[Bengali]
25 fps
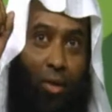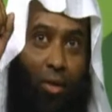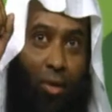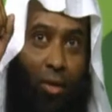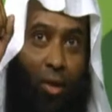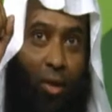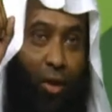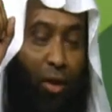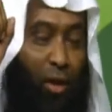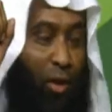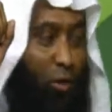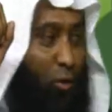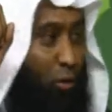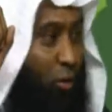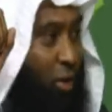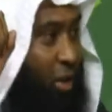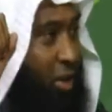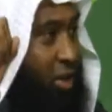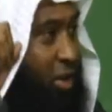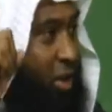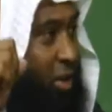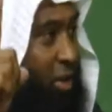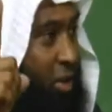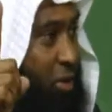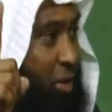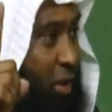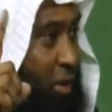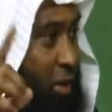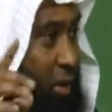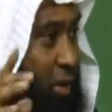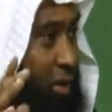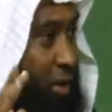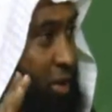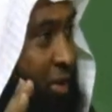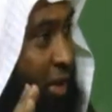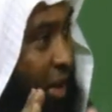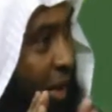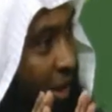ইঙ্গিত করার সাথে
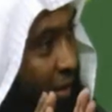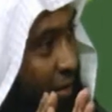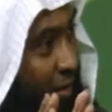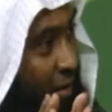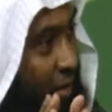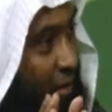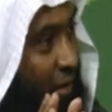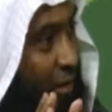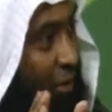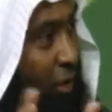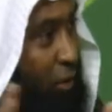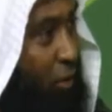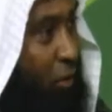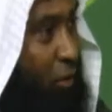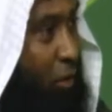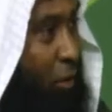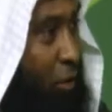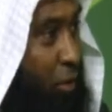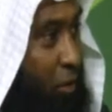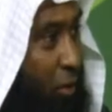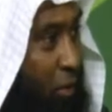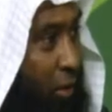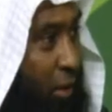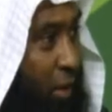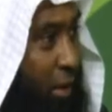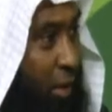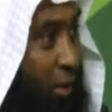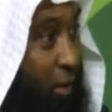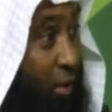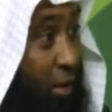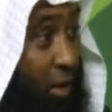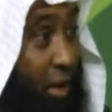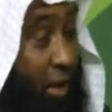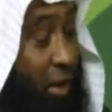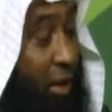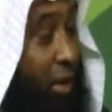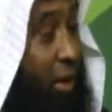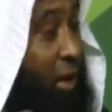সাথেই চাঁদ দ্বিখণ্ডিত হয়ে গেল
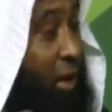এটাকে